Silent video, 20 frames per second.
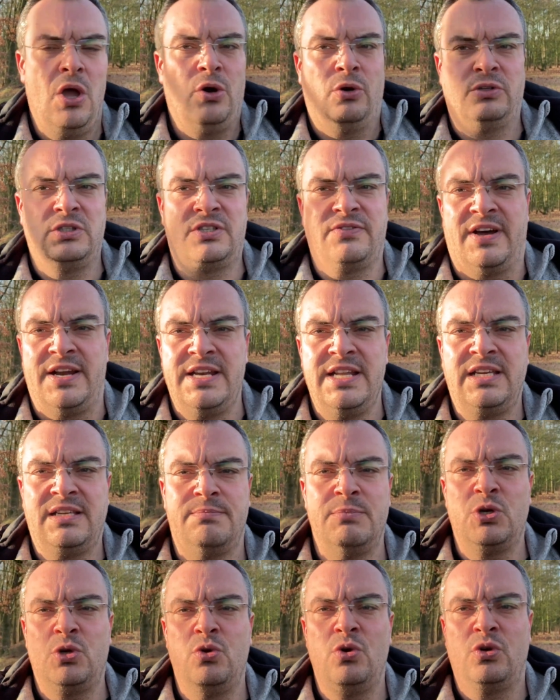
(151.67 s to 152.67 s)
Und zwar nicht
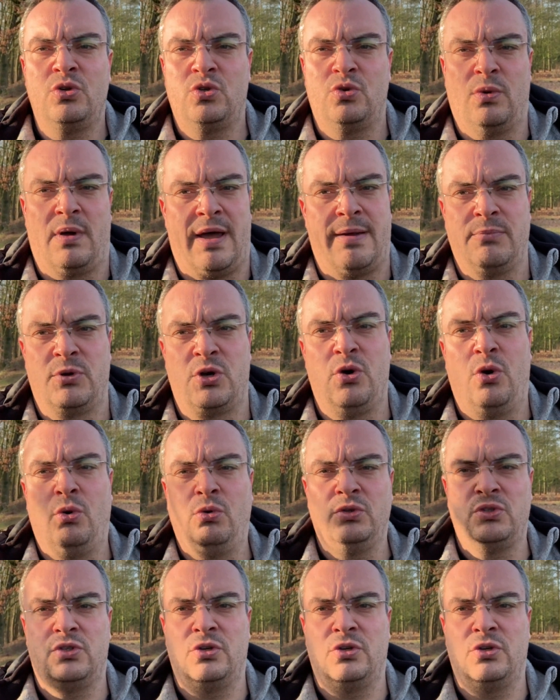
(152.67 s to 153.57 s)
mit irgend so einem Code,